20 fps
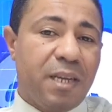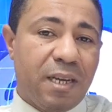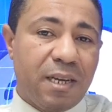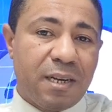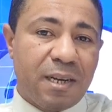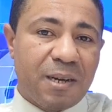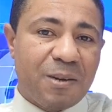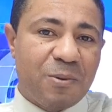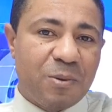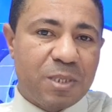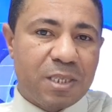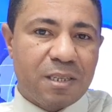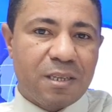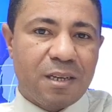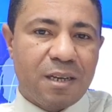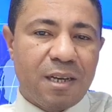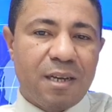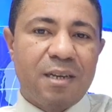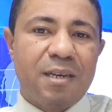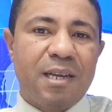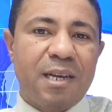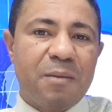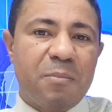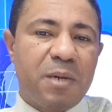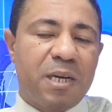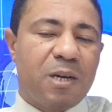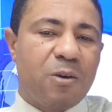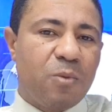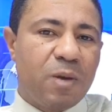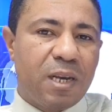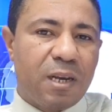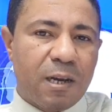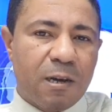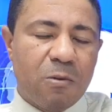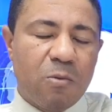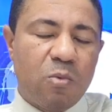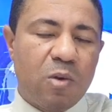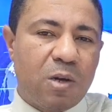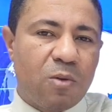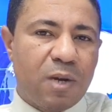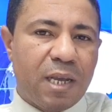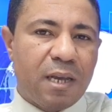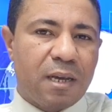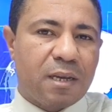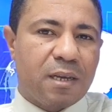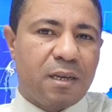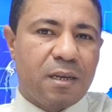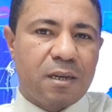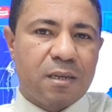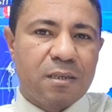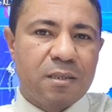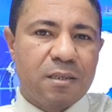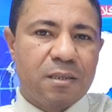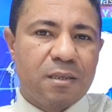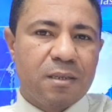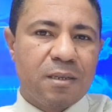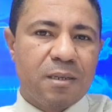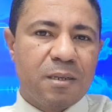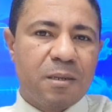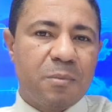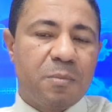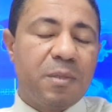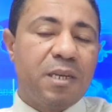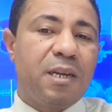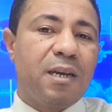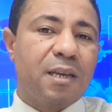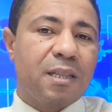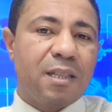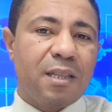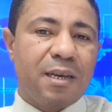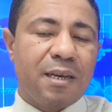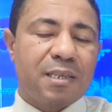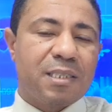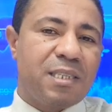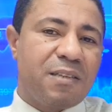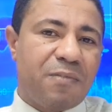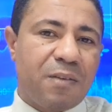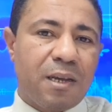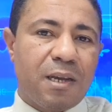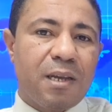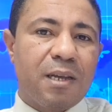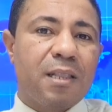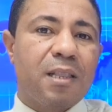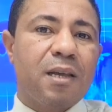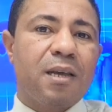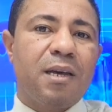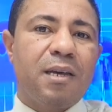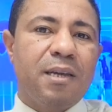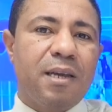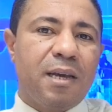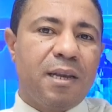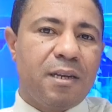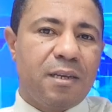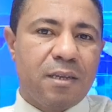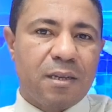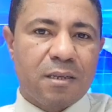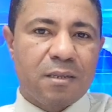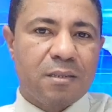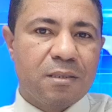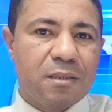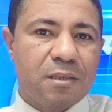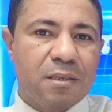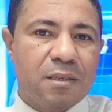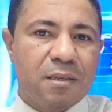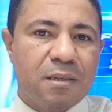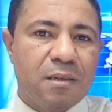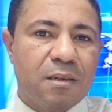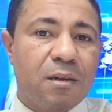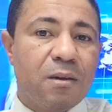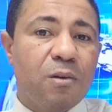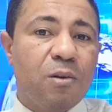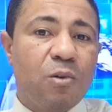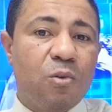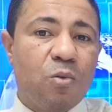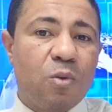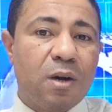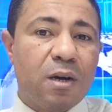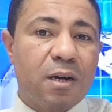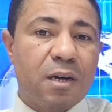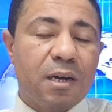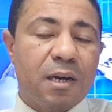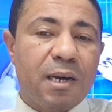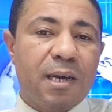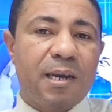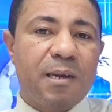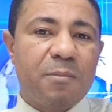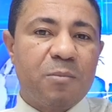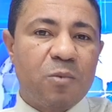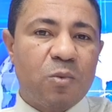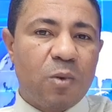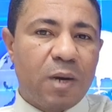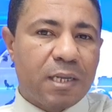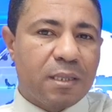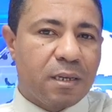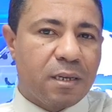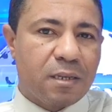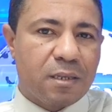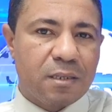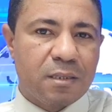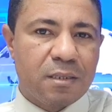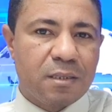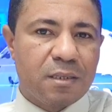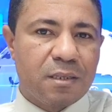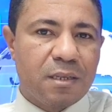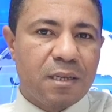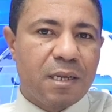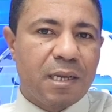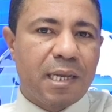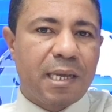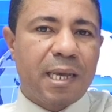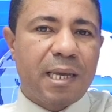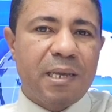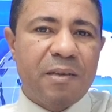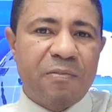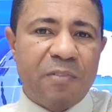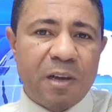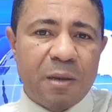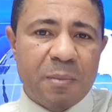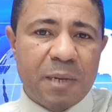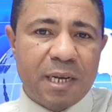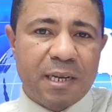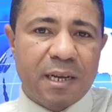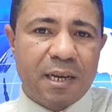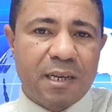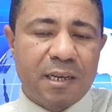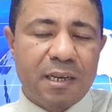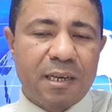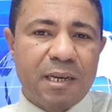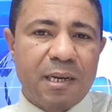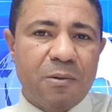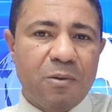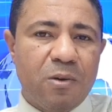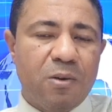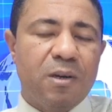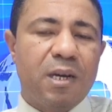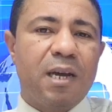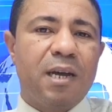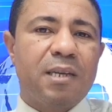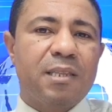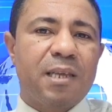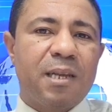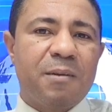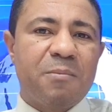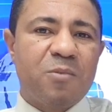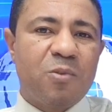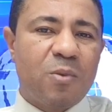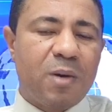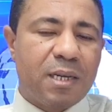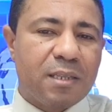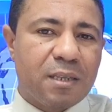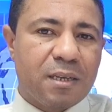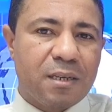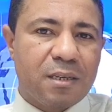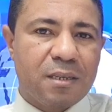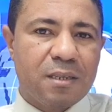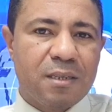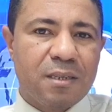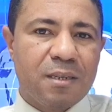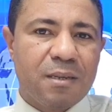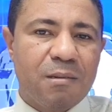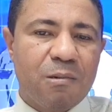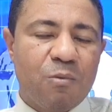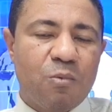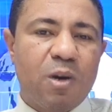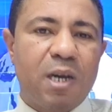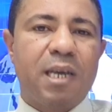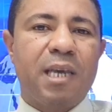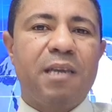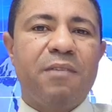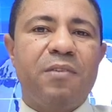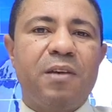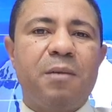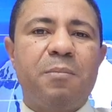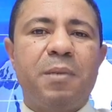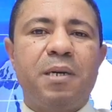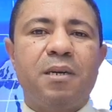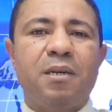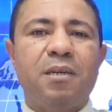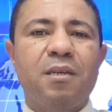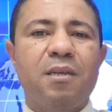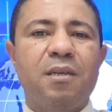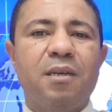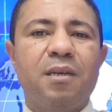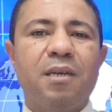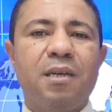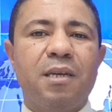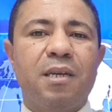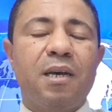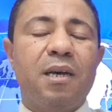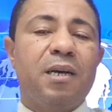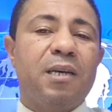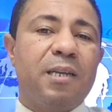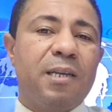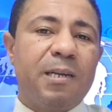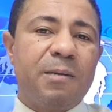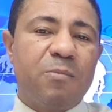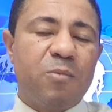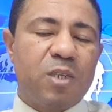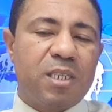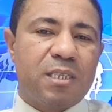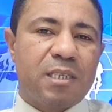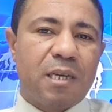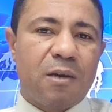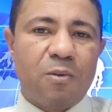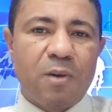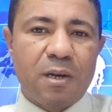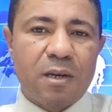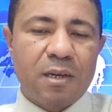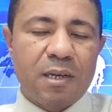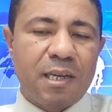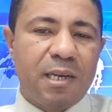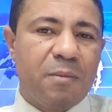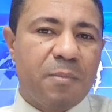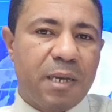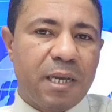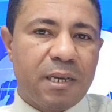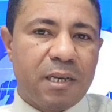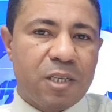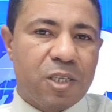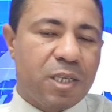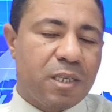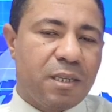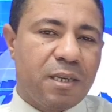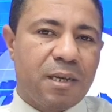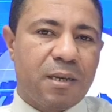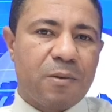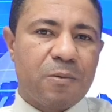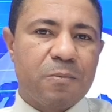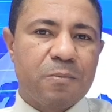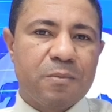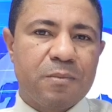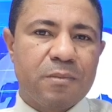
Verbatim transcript: في حين أخوتي أن المكوي الأول والأخير من هذه الارتفاعات الخيالية هو المواطن كيفما كان نوع هذا المواطن ما كان المستوى المعيشي ديالو